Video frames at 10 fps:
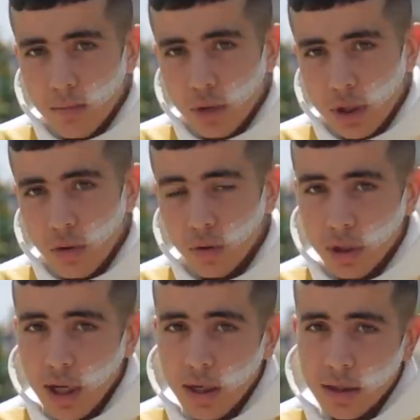المشكل كنت
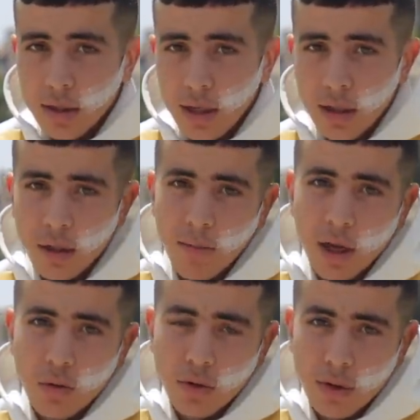طالع من الدار ديالنا
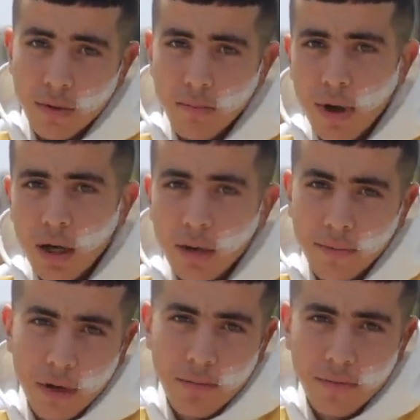مع كنت مع الله
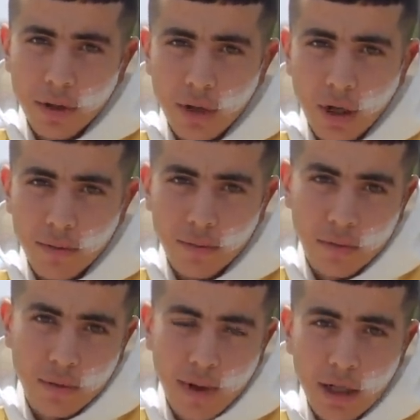فامي في الدار
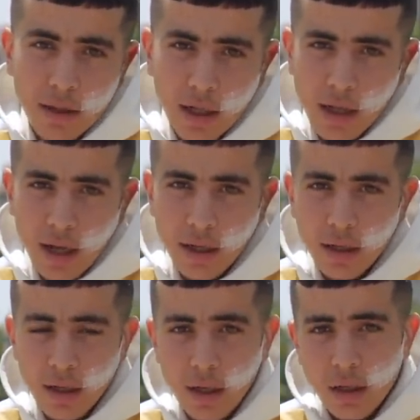مع الدار العائله
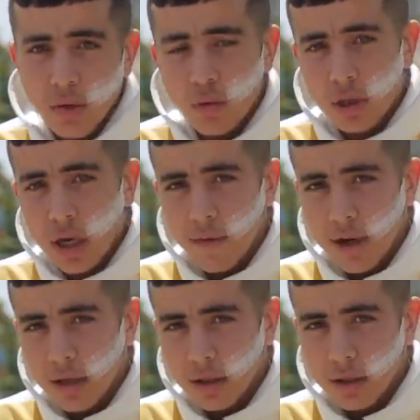ديالي كنت طالع في
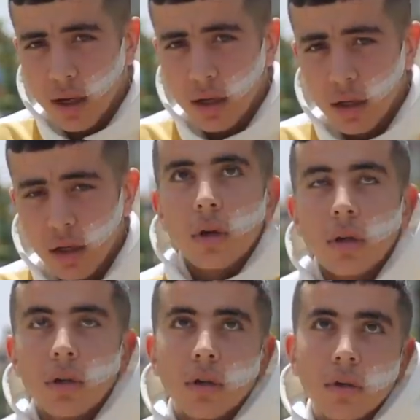حالي من الدار
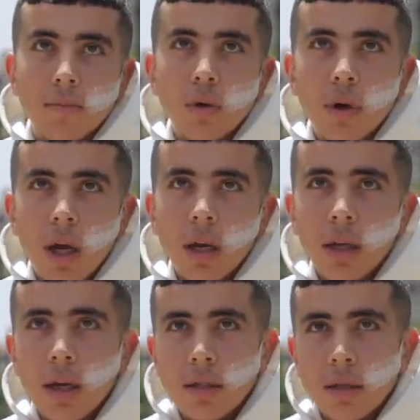آه، بنوري غير
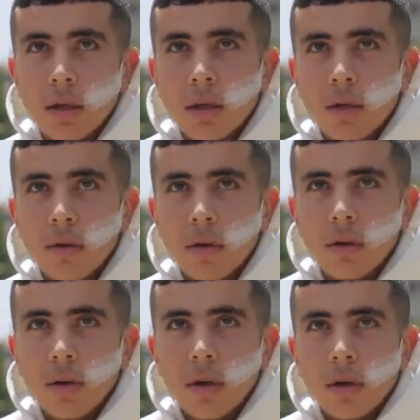ثلاثه
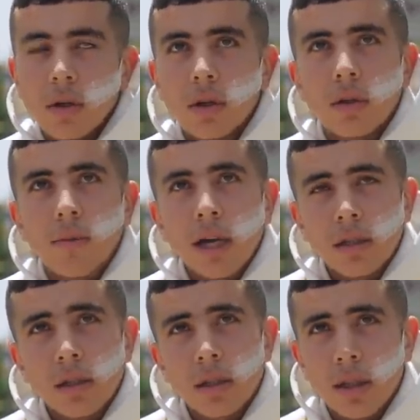آه، مع
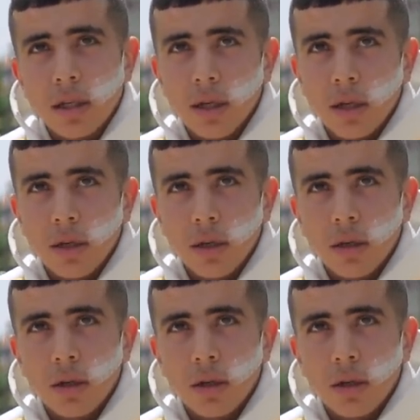شي 12 هيداك